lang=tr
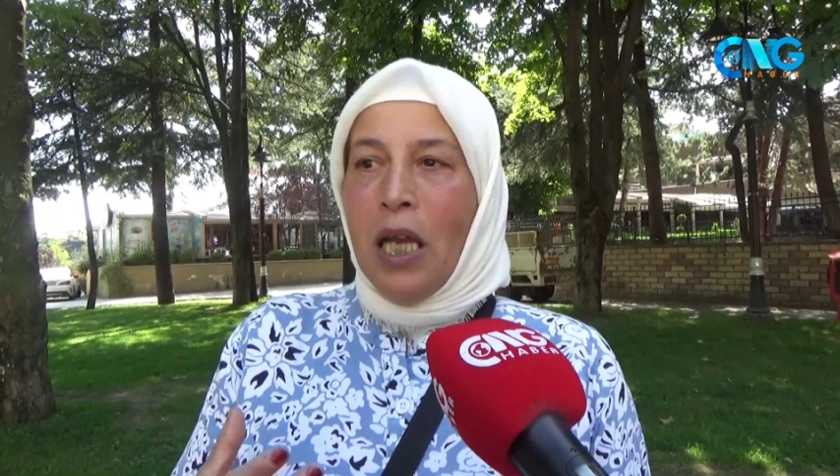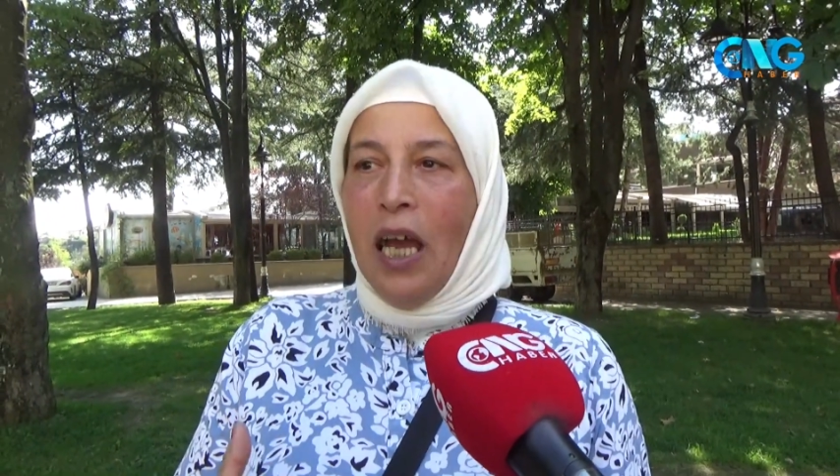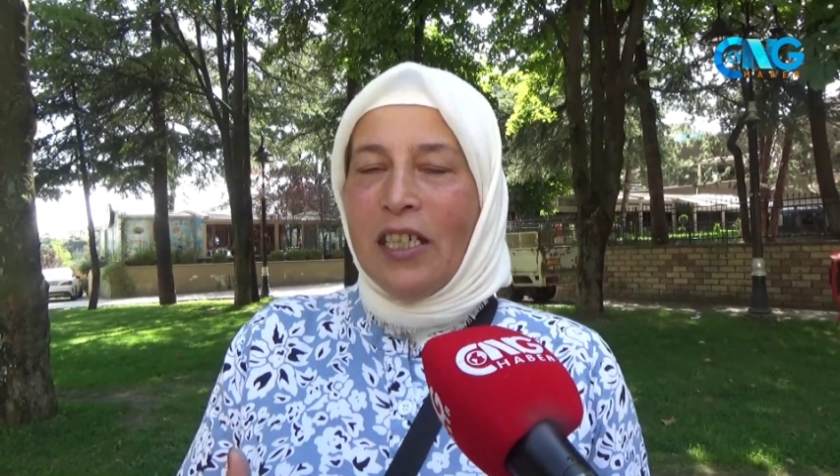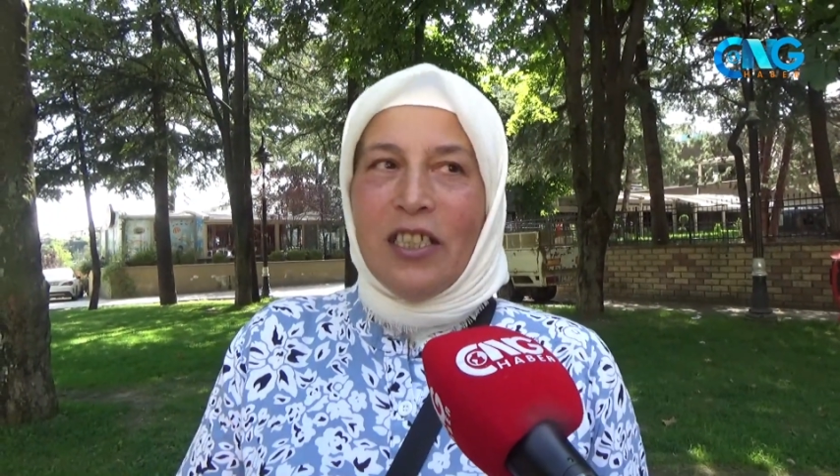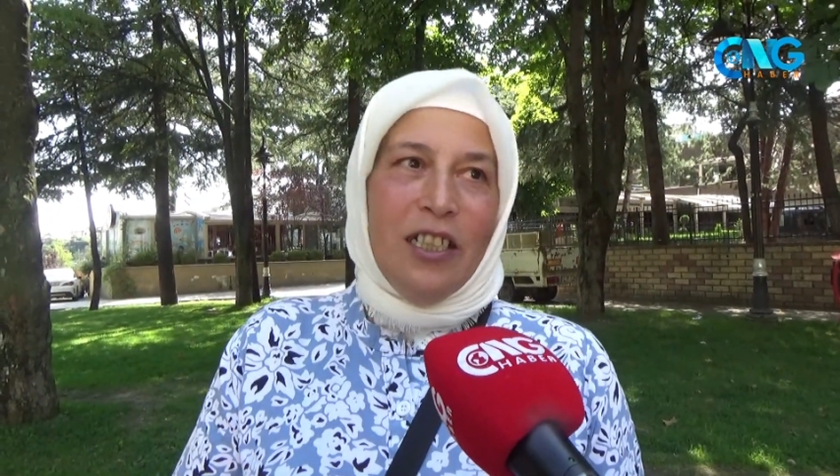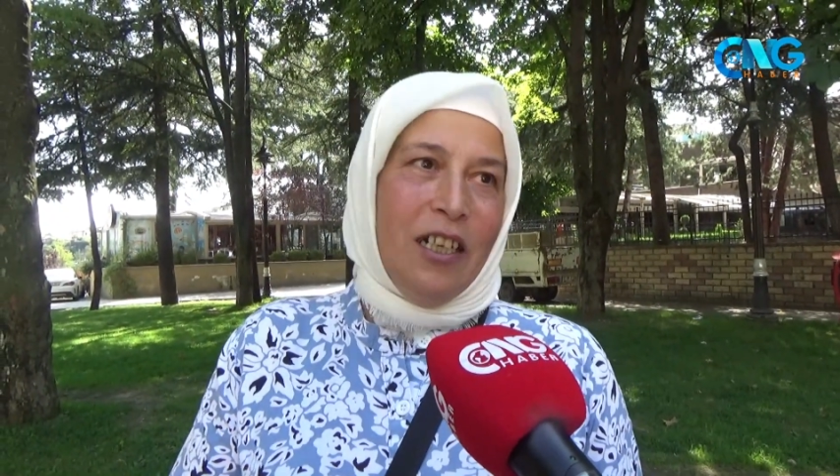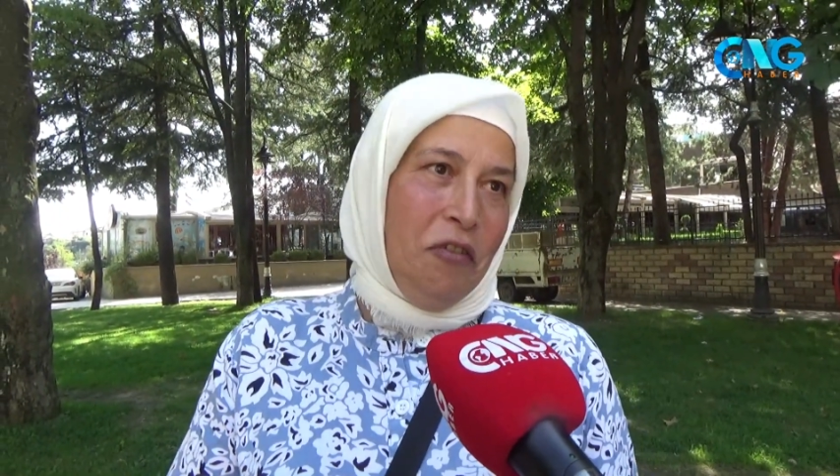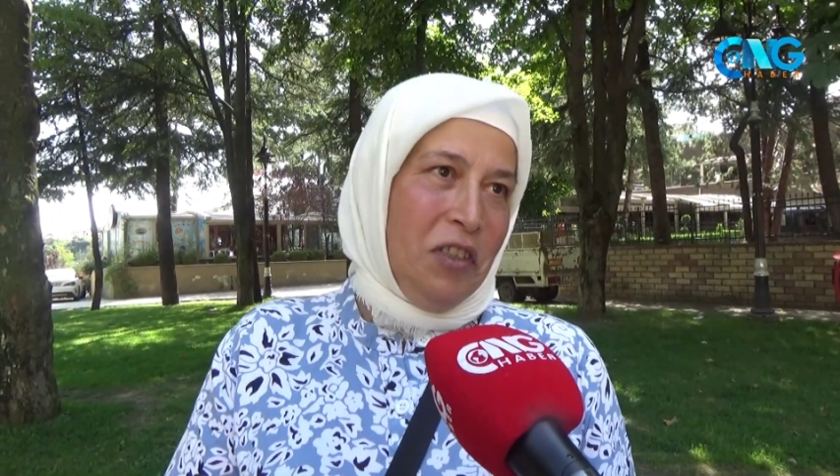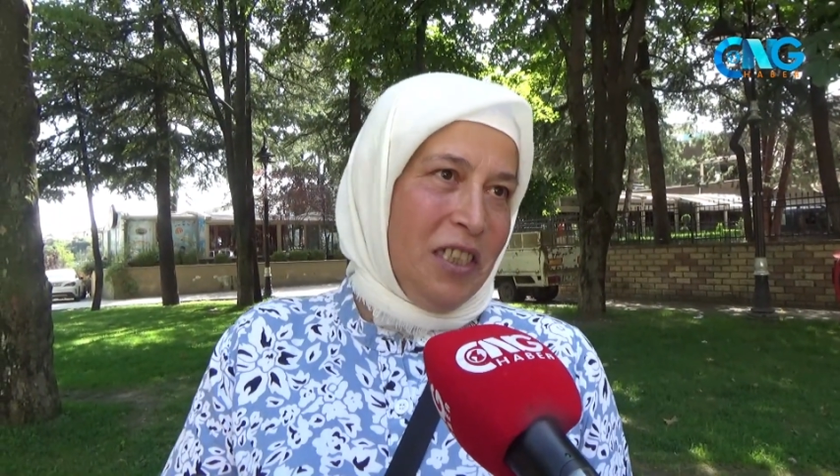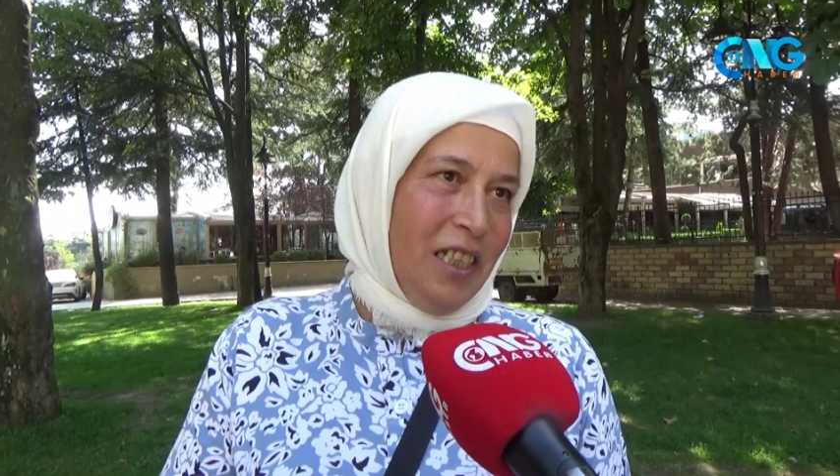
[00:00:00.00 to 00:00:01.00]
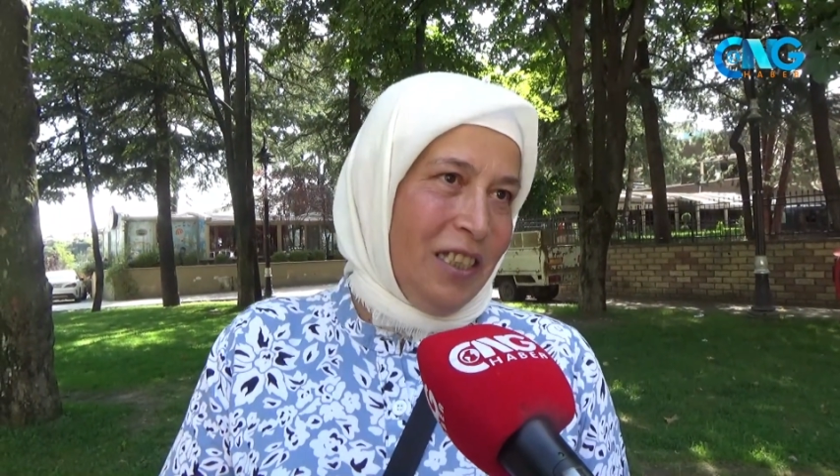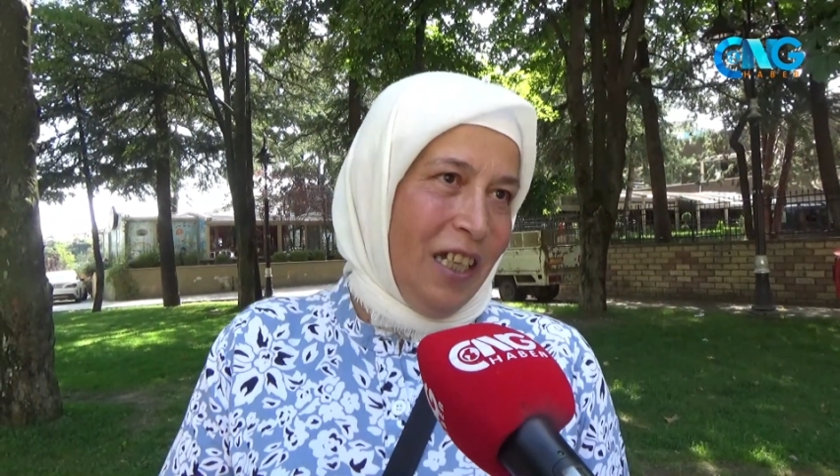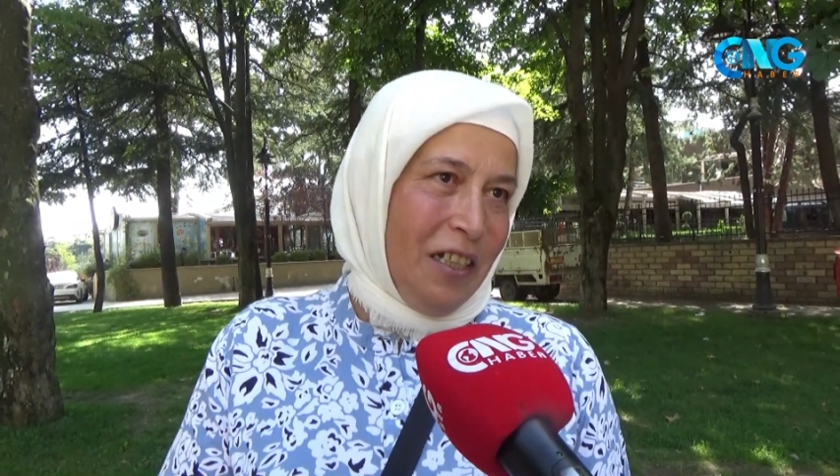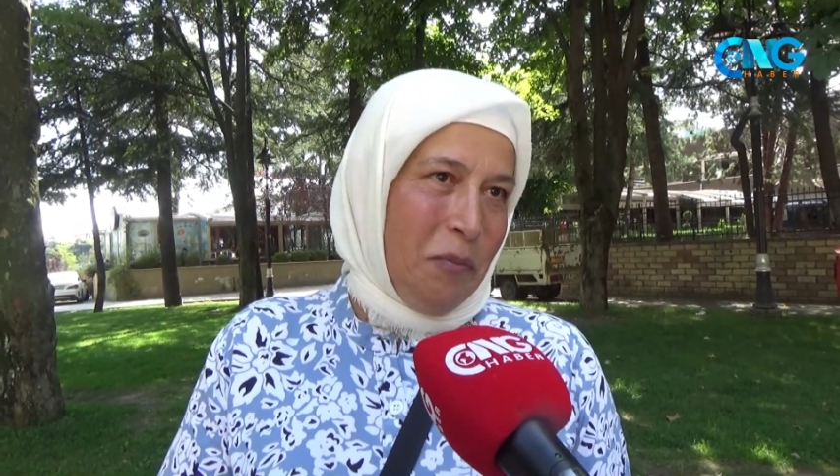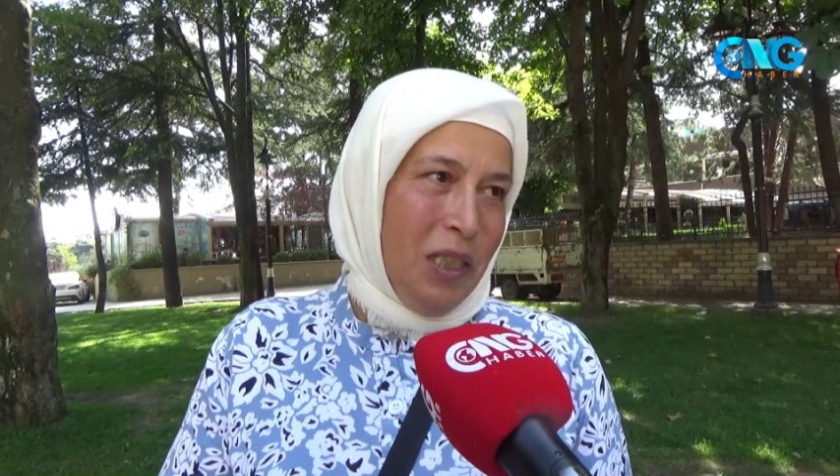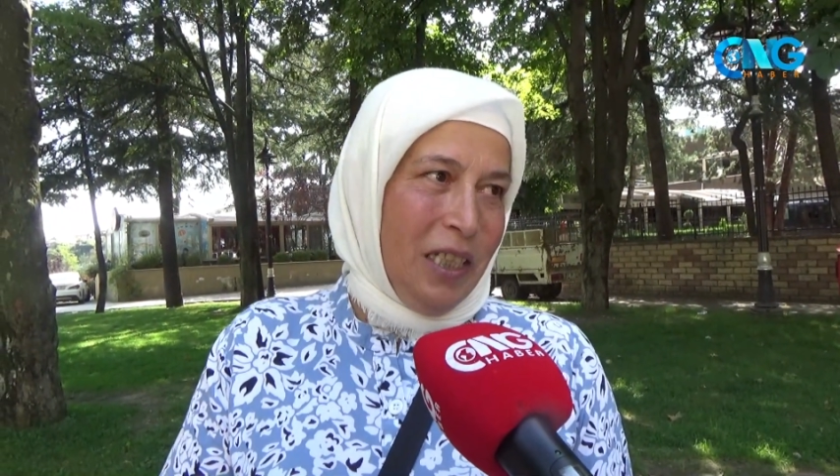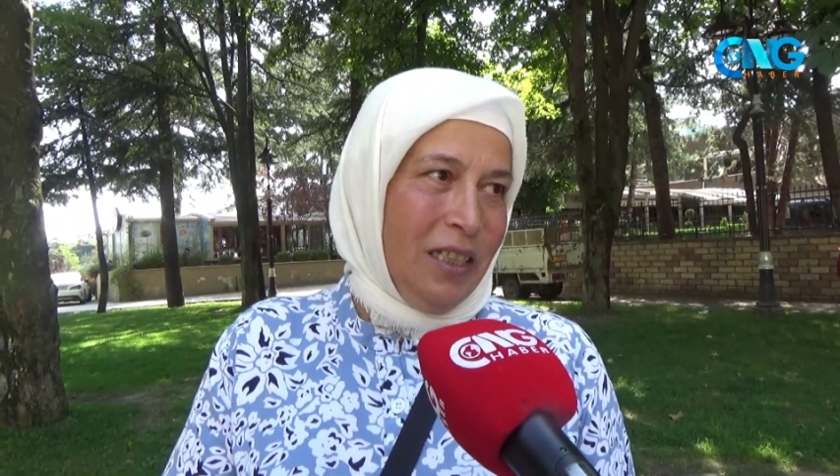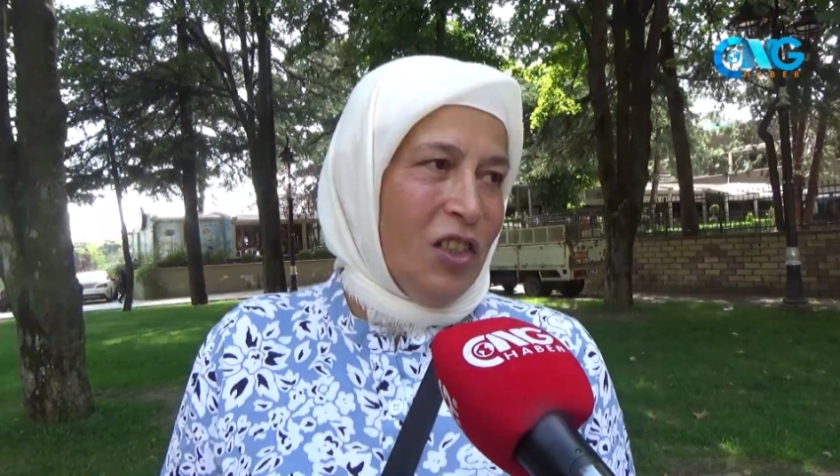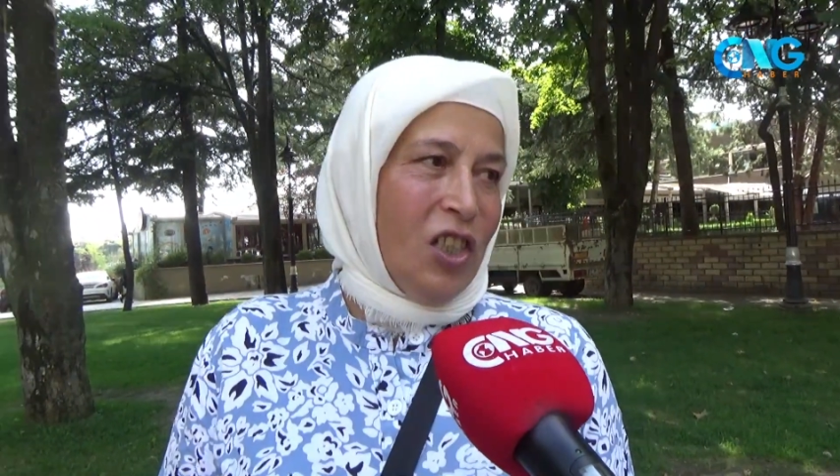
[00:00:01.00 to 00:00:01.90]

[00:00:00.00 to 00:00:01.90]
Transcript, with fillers: Her şeyi kafanıza takmayın.